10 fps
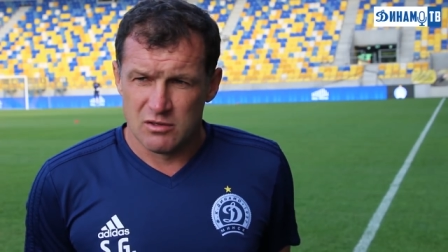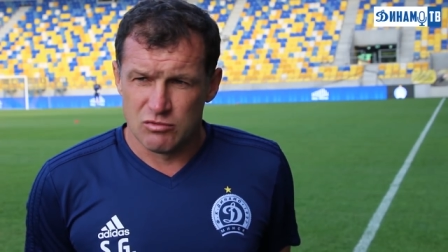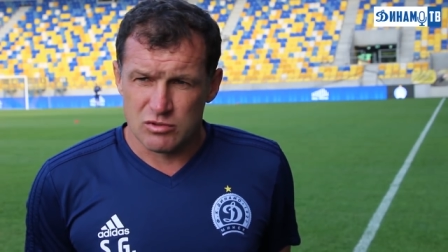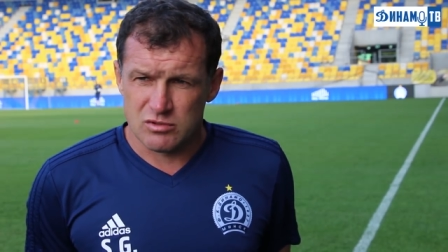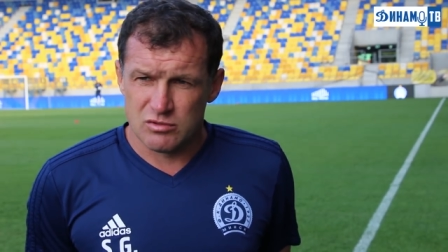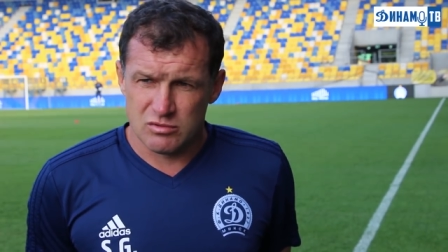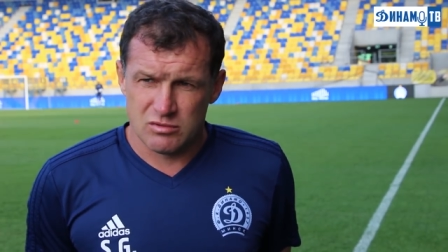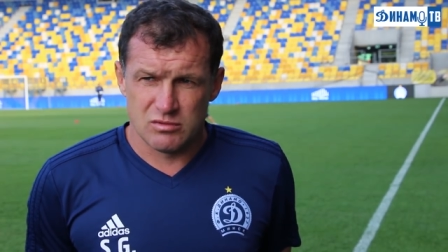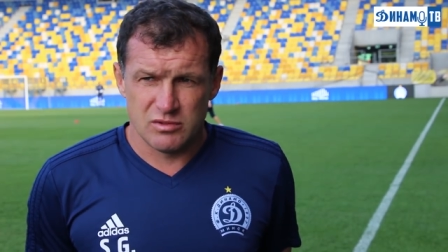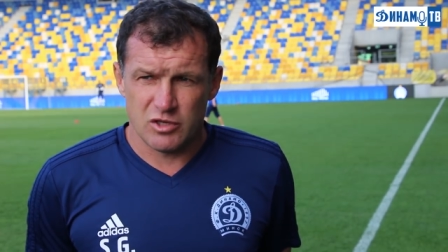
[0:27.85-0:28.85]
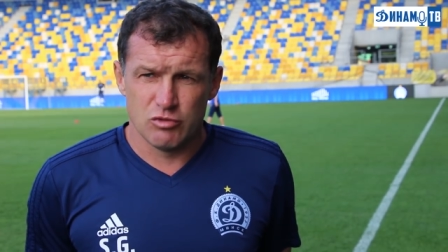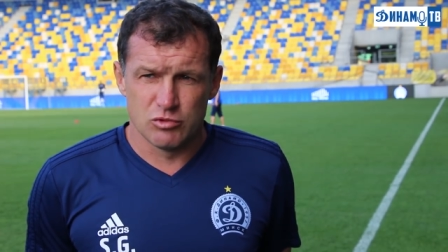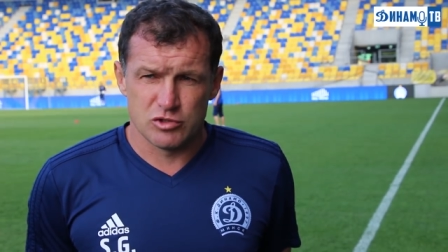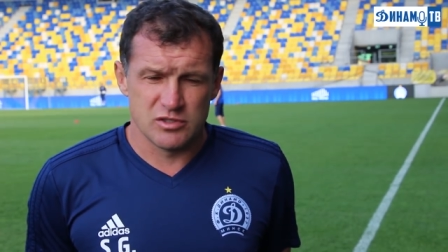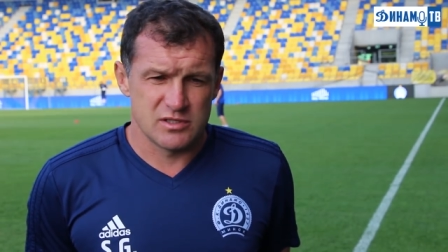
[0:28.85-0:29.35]
Вот. Но я
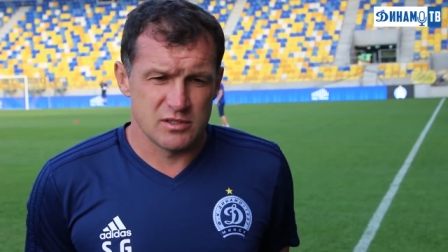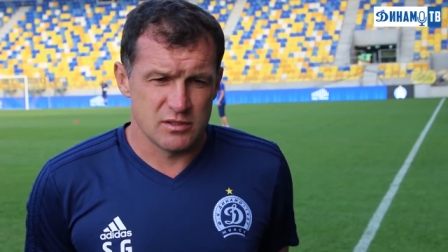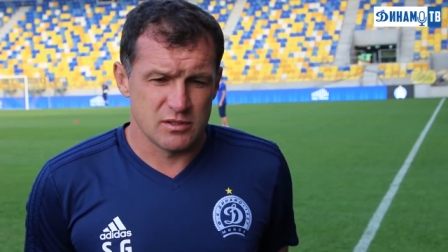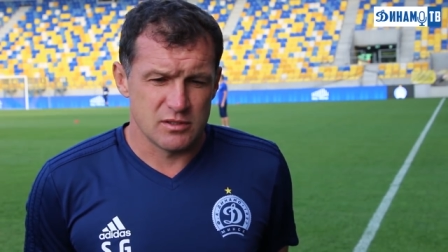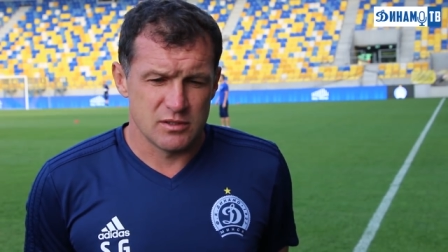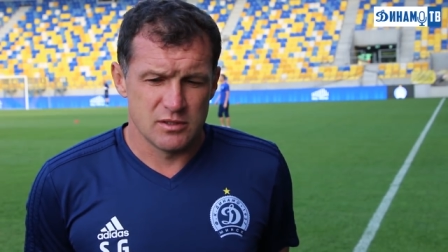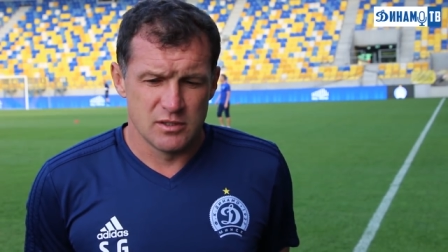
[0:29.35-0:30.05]
думаю, что если